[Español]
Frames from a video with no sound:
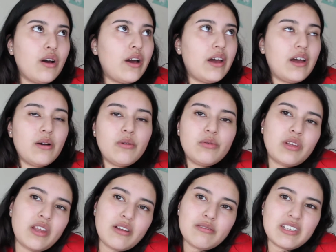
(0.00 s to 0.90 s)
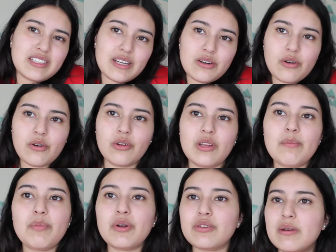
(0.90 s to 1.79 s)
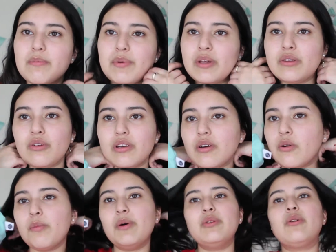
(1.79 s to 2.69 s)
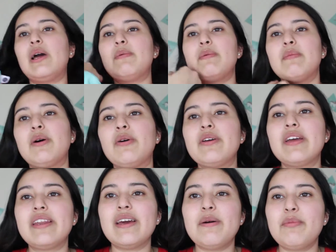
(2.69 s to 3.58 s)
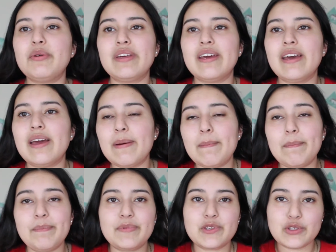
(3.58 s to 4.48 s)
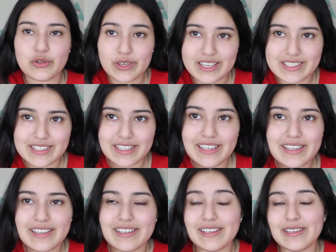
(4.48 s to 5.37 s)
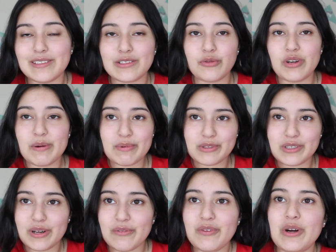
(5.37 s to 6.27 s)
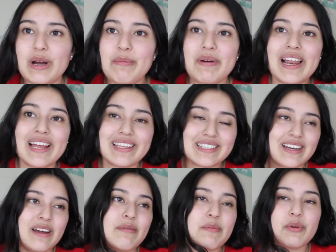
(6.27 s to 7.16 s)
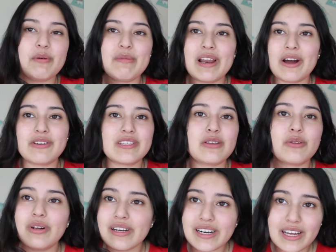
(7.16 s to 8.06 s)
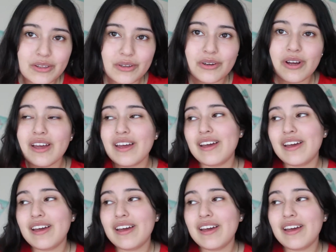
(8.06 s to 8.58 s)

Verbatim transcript: Eh, ustedes quizás no lo noten, pero siempre estoy ocupando la misma joyería porque soy así y soy una persona floja, me da lata sacarme y ponerme las cosas todo el rato.